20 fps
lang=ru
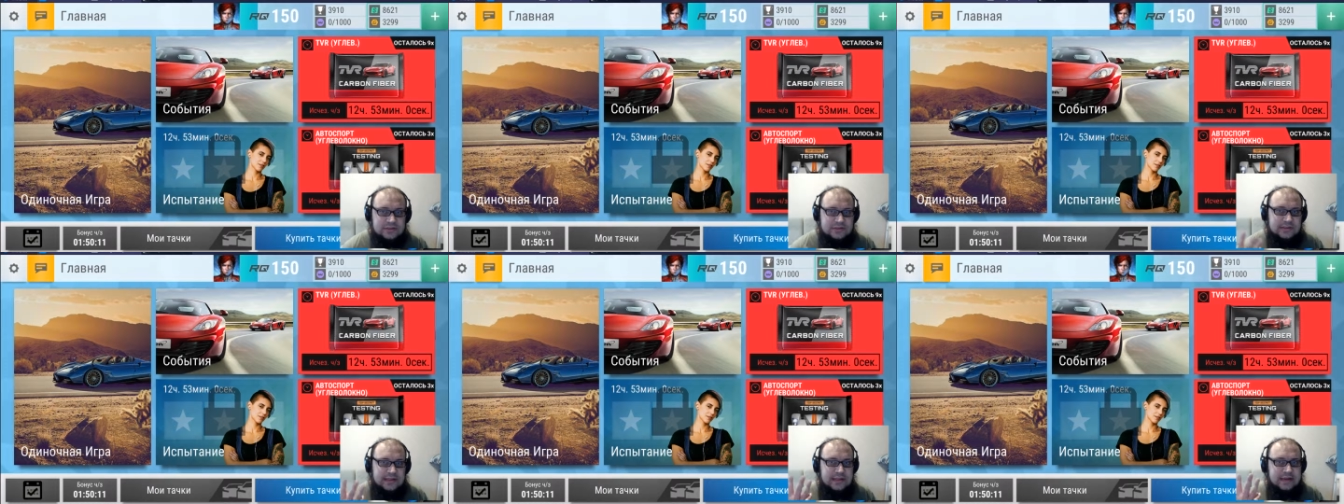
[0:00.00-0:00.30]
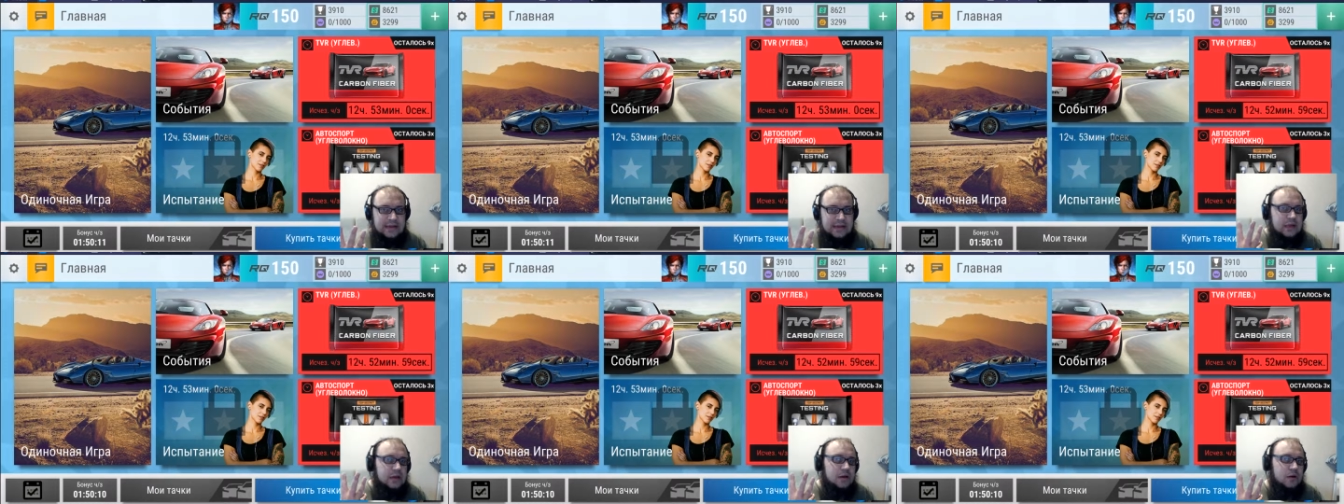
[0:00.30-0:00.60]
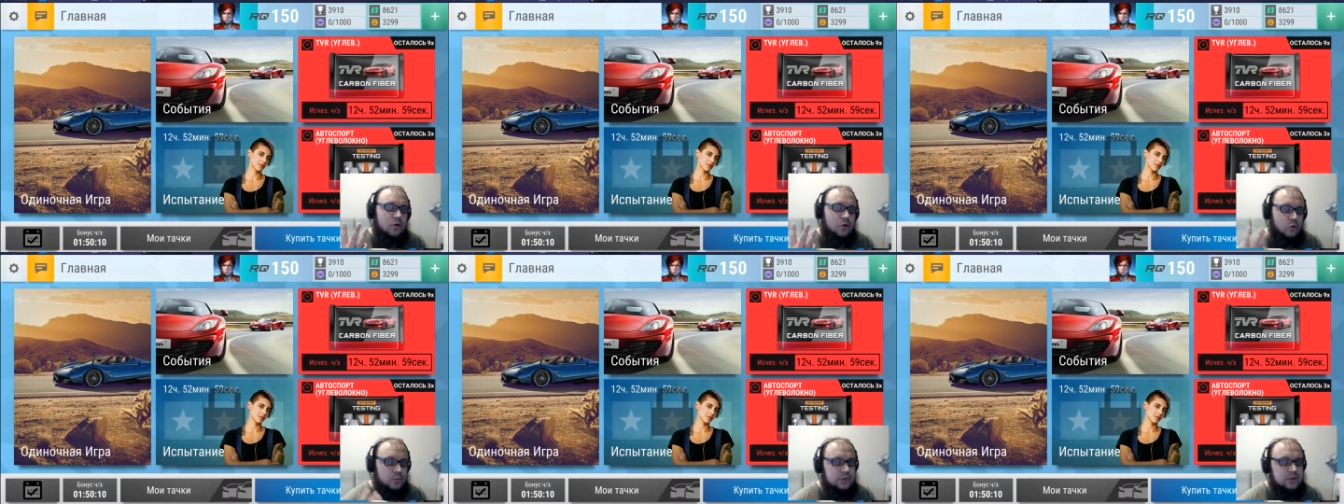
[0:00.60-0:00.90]
три
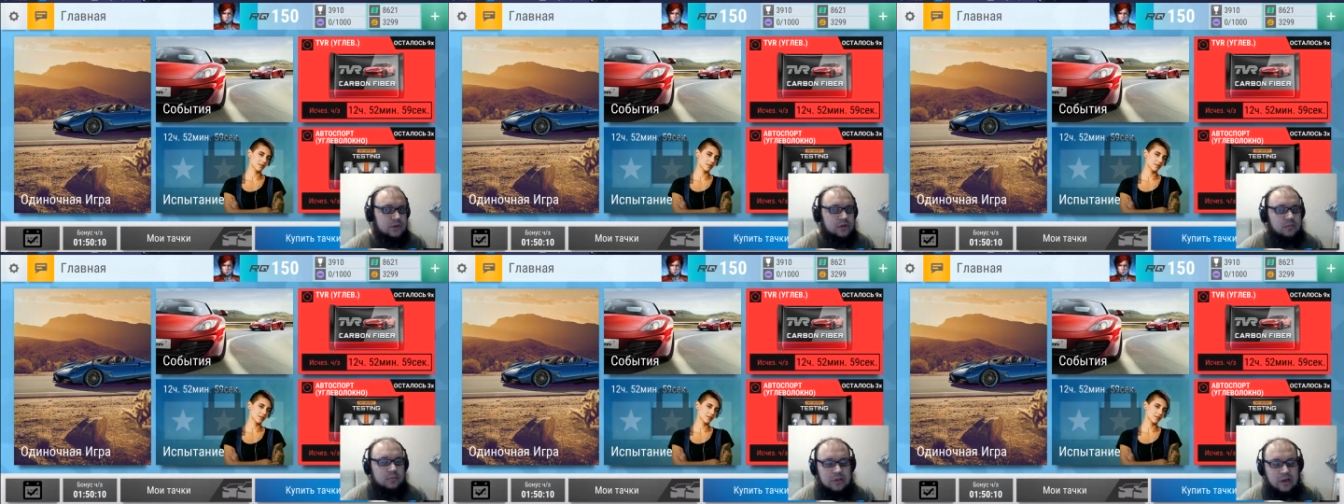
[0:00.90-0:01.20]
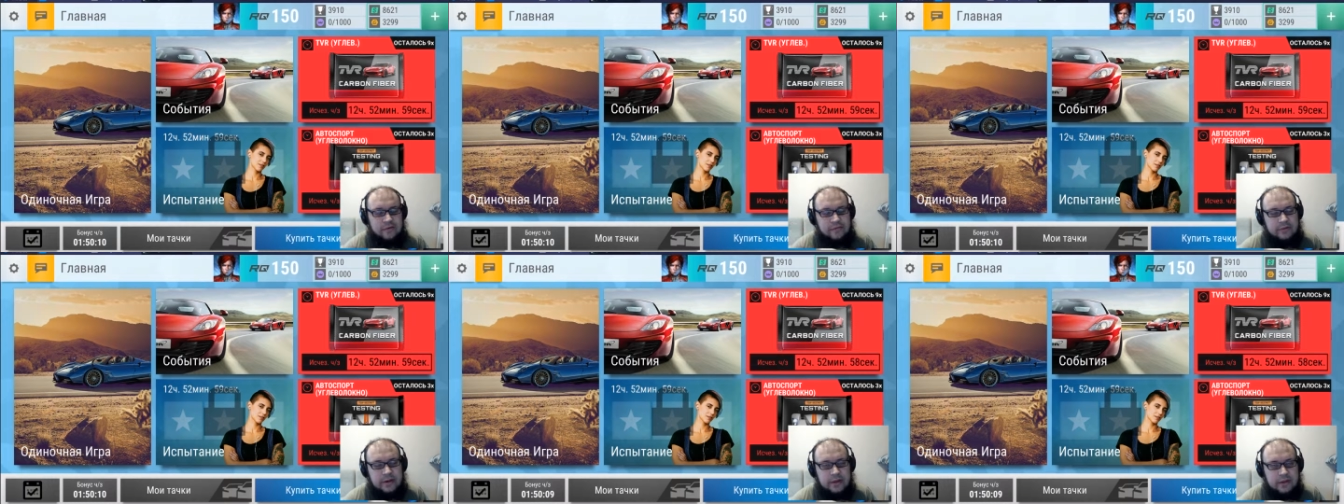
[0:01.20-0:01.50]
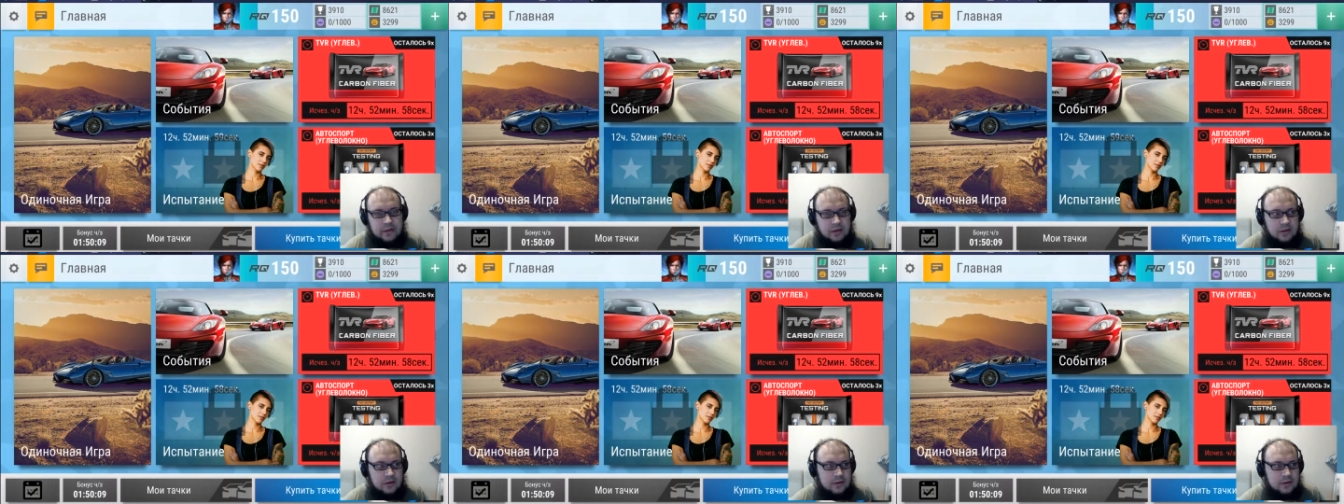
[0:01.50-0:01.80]
крупных
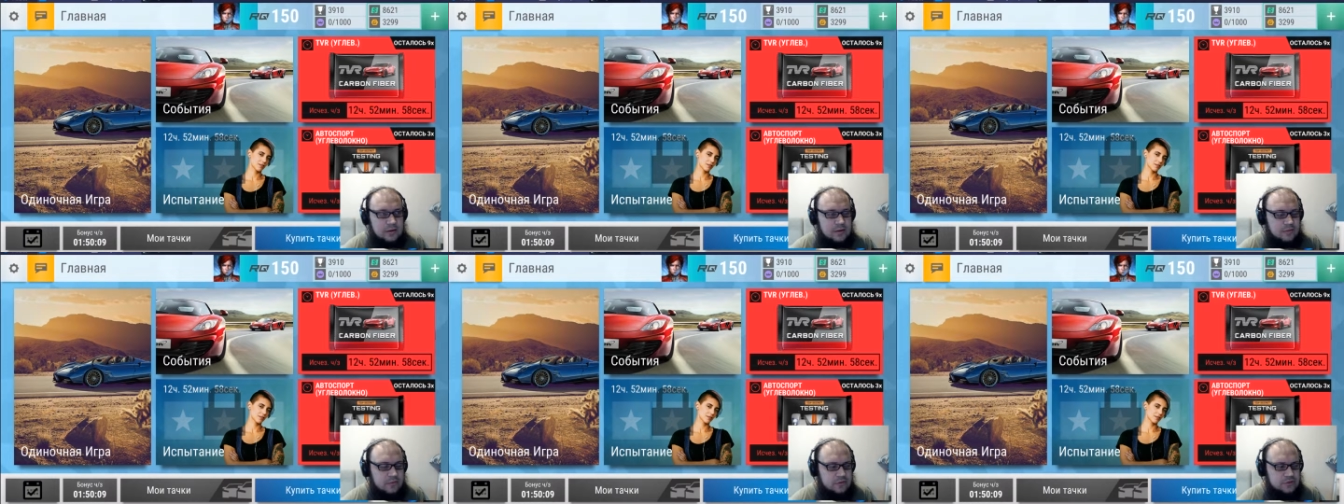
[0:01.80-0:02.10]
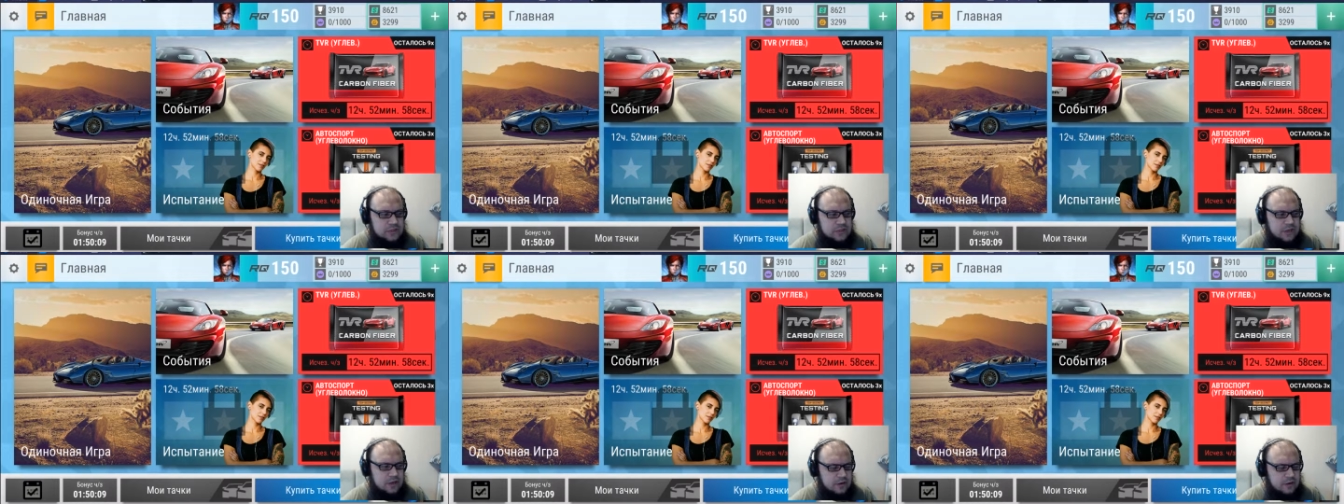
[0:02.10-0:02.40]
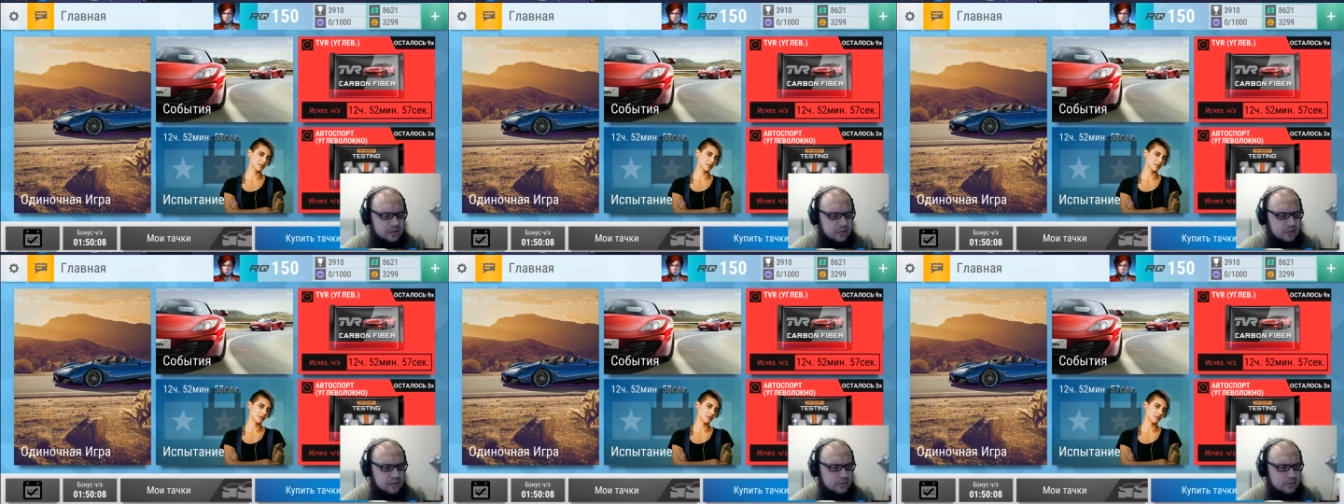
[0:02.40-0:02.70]
обновления. Вроде
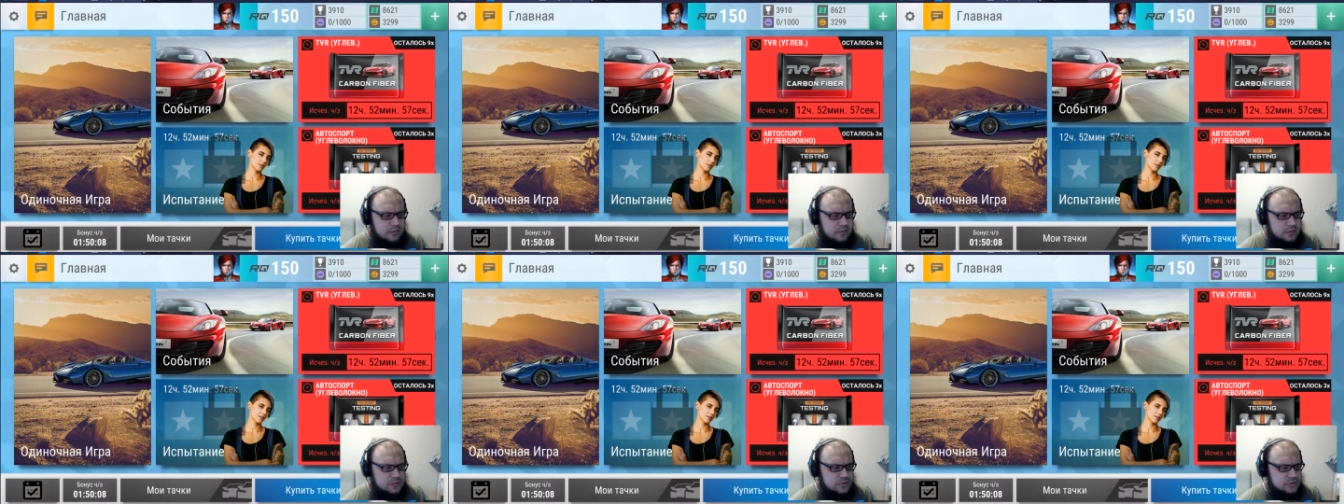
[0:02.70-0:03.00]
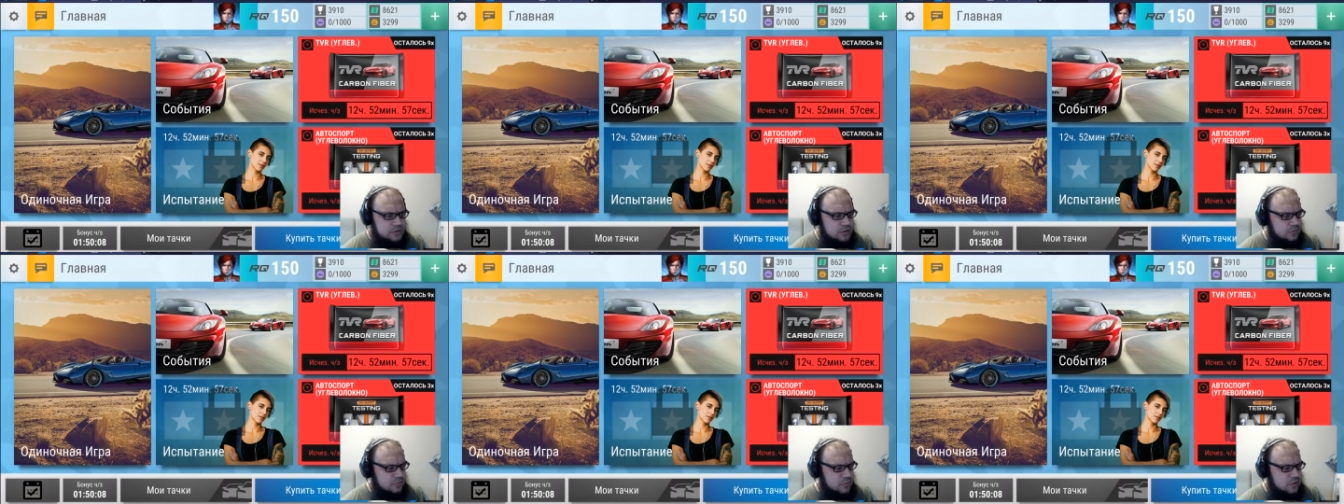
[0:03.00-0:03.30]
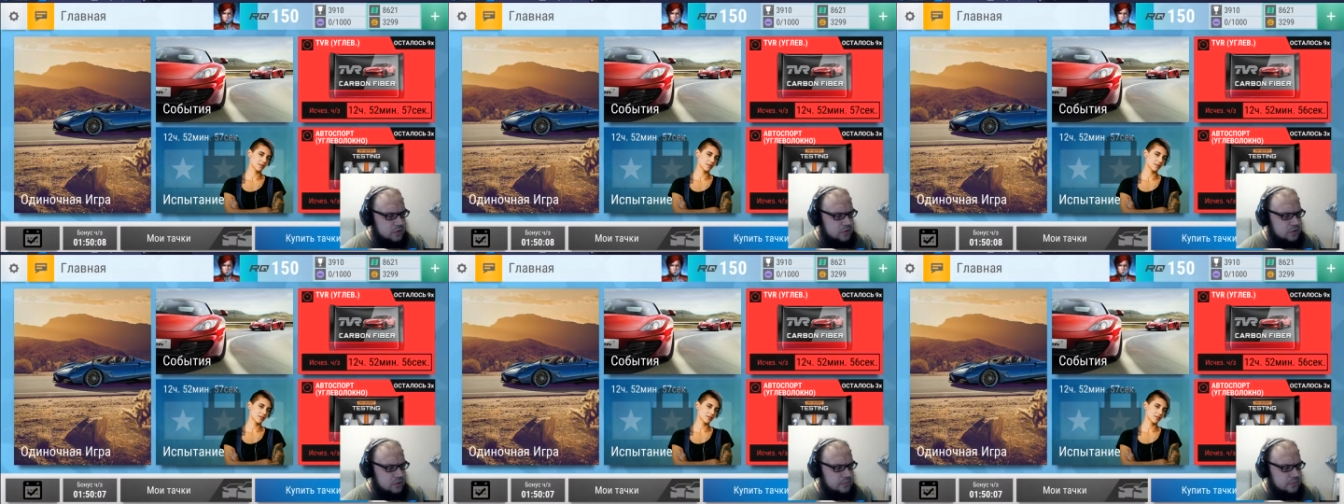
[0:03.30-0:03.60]
как, э, что там
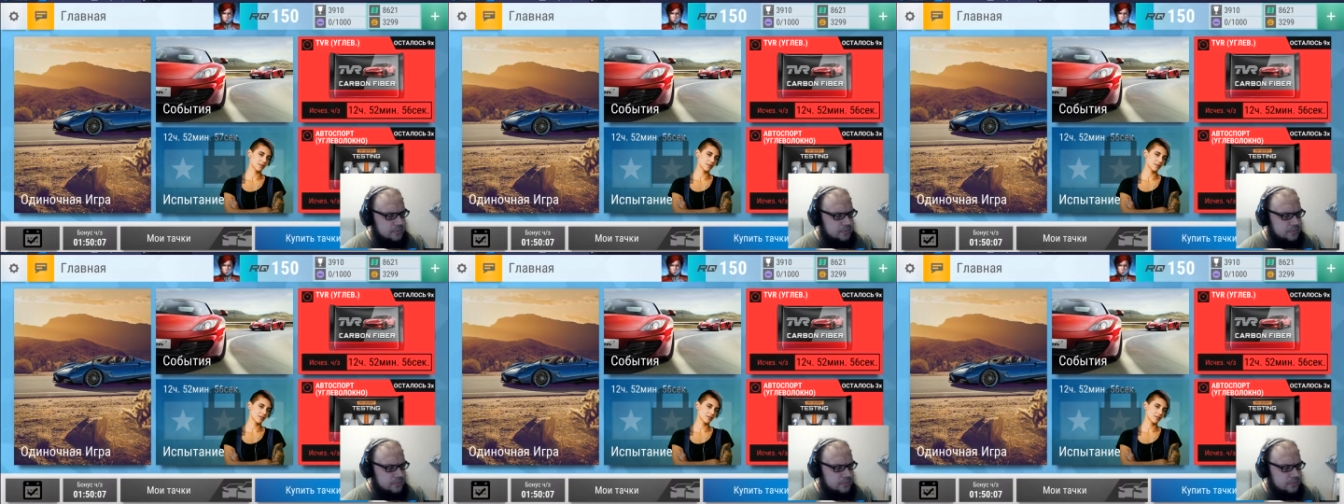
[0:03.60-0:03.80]
было?